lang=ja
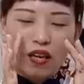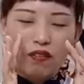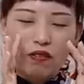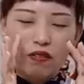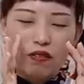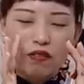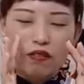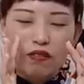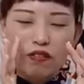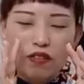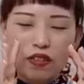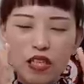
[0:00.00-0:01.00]
あの
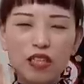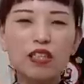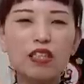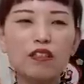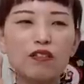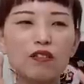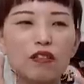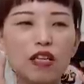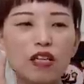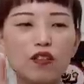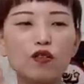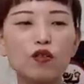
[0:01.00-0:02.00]
やってるの
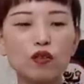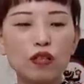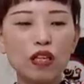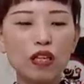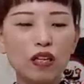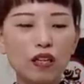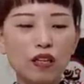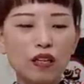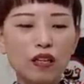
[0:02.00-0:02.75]
でちょっとね